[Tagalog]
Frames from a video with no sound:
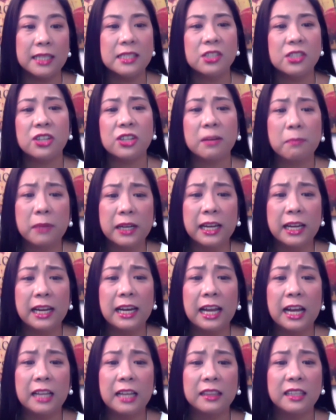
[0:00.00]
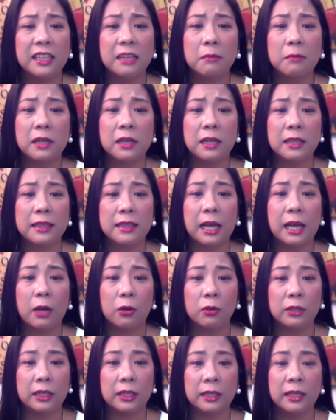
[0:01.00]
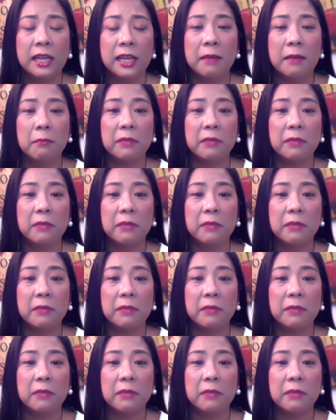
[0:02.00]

Kasi syempre kailangan din ng mga tao na